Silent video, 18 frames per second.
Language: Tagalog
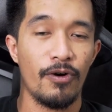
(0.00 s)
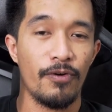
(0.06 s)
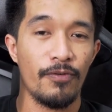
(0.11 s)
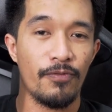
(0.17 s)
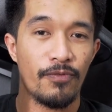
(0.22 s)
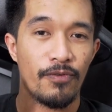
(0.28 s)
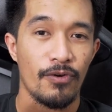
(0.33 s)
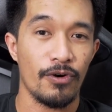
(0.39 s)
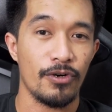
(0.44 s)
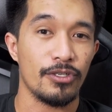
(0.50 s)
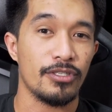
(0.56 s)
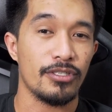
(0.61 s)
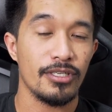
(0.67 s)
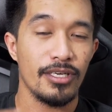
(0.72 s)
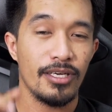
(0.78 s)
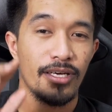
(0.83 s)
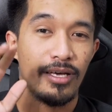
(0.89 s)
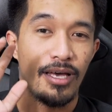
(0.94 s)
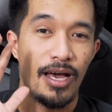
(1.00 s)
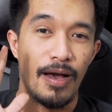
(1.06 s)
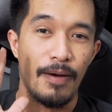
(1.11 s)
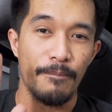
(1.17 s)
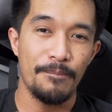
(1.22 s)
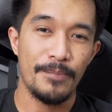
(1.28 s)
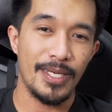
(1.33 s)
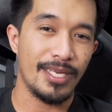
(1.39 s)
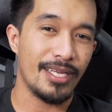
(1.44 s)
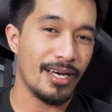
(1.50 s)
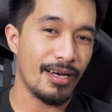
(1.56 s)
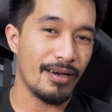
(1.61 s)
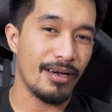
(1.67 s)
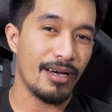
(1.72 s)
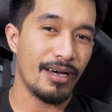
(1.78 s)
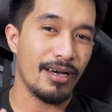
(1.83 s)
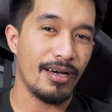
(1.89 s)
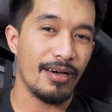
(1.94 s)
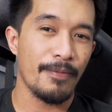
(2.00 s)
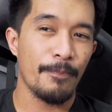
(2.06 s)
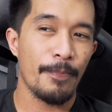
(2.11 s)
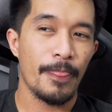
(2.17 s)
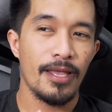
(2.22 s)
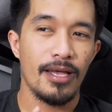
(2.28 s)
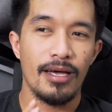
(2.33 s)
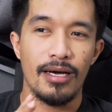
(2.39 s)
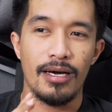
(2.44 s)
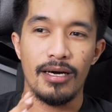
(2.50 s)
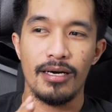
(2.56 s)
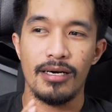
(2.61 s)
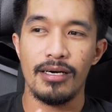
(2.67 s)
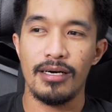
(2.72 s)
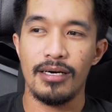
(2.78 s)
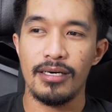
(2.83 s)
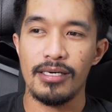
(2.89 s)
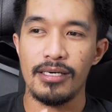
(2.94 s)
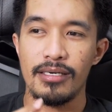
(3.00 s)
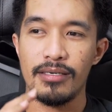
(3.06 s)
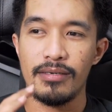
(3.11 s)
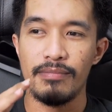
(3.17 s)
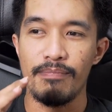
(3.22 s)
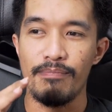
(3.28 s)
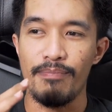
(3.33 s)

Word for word: Of course, ang pinaka uh,